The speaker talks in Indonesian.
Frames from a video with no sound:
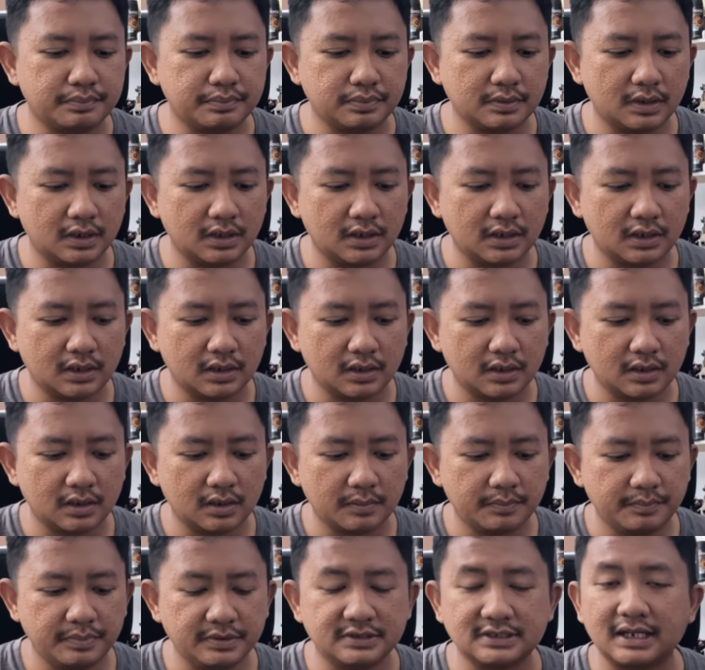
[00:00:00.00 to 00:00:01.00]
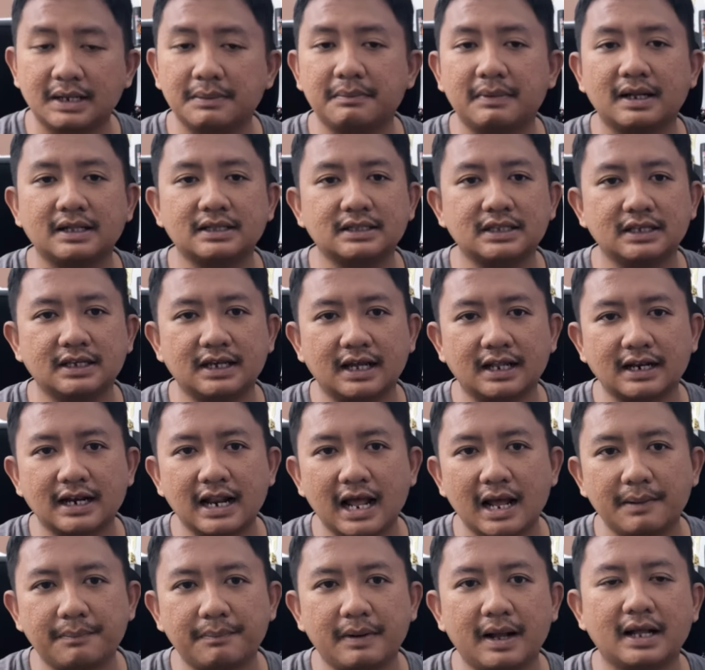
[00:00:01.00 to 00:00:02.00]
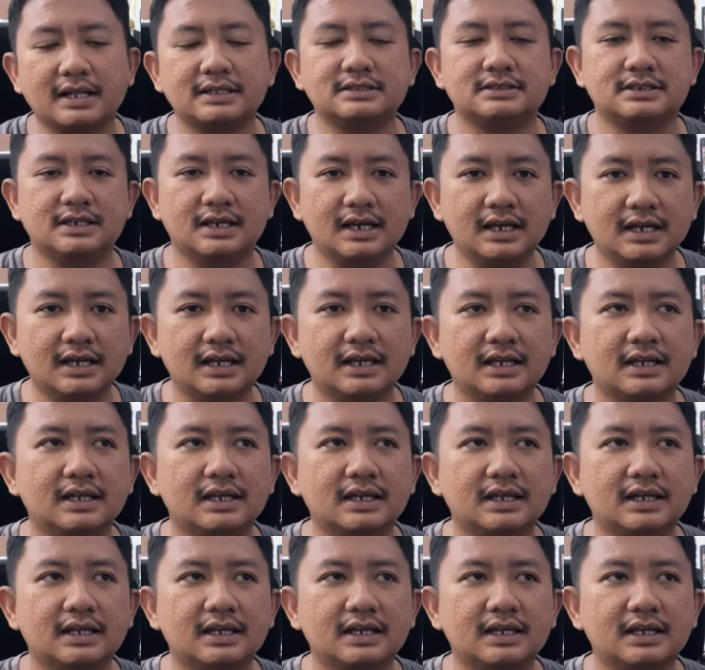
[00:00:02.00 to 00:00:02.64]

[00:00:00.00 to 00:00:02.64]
uh, bisa mati karena apa aja